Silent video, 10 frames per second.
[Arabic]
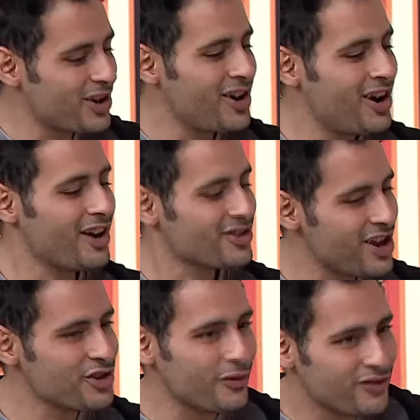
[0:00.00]
بصراحه
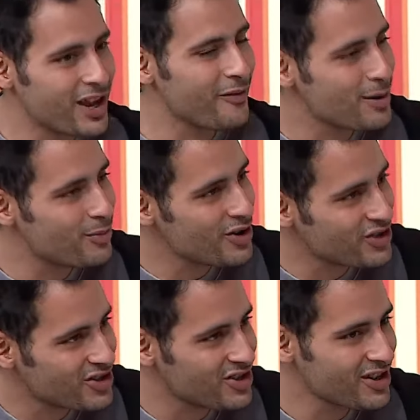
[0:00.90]
اصل انا شفت جيبك
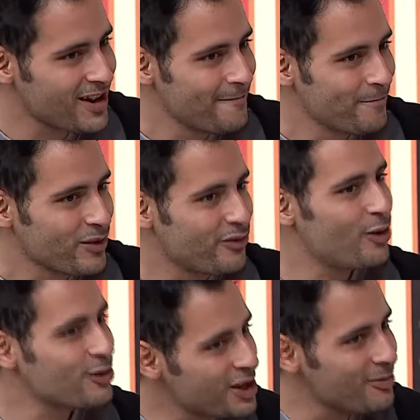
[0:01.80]
باجز
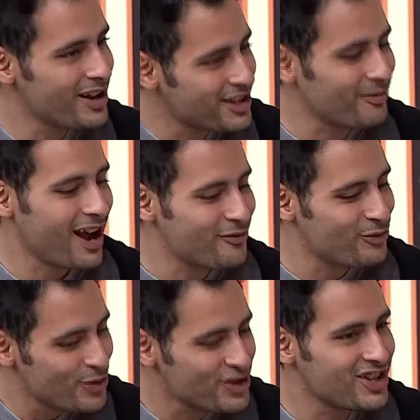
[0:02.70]
فقلت يبقى انت معاك
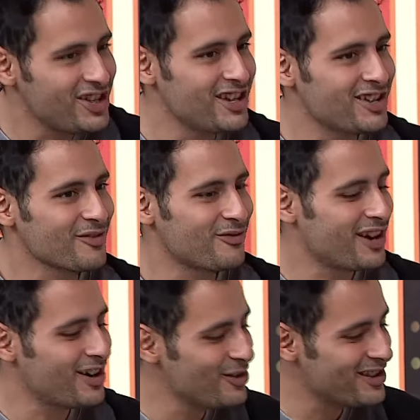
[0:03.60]
فلوس كتير
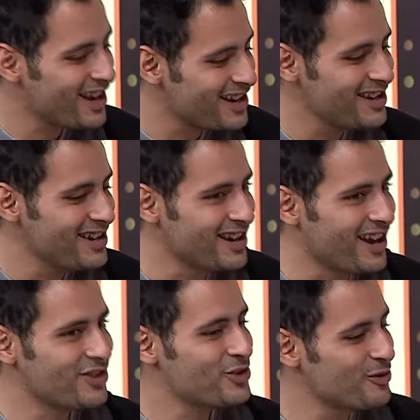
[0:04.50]
فقلت يعني
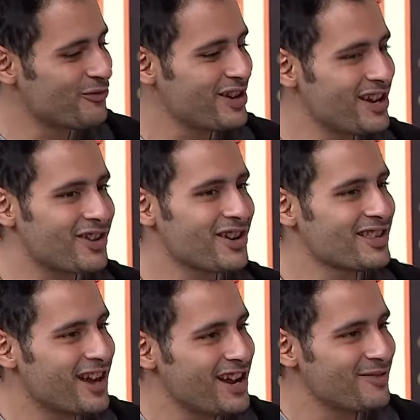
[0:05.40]
هنشوف ايه
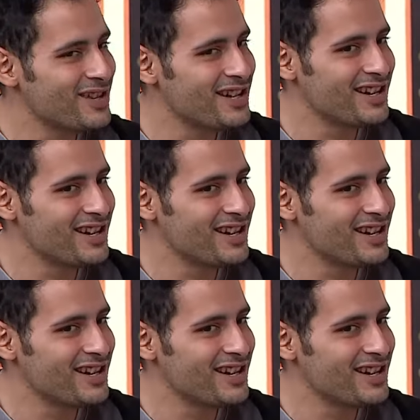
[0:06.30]
الراجل ده هيعمل